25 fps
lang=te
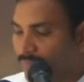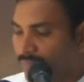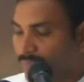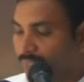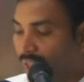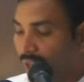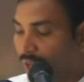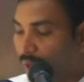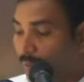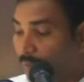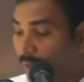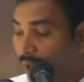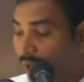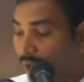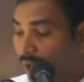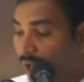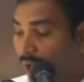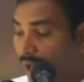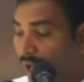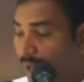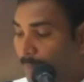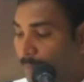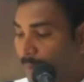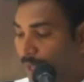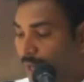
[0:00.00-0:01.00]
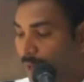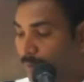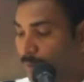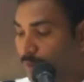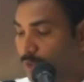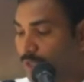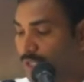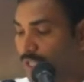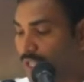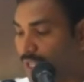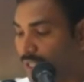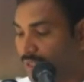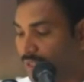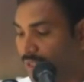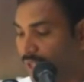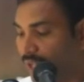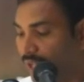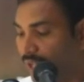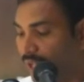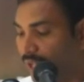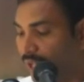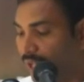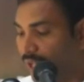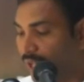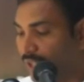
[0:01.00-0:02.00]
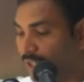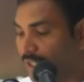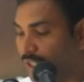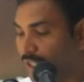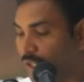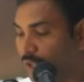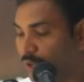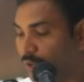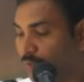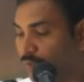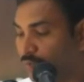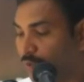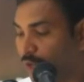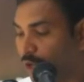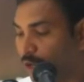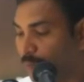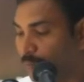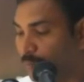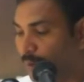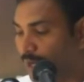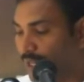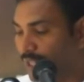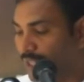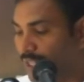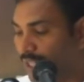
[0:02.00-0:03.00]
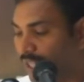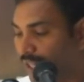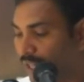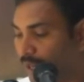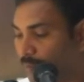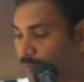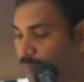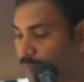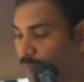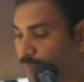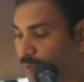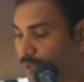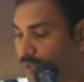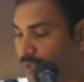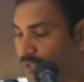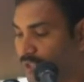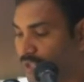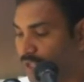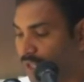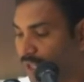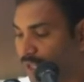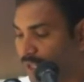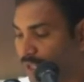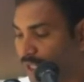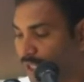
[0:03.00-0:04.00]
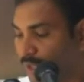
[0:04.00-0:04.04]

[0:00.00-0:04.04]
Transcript: తన మహాబలము చేత నిన్ను వెలుపలికి రప్పించిన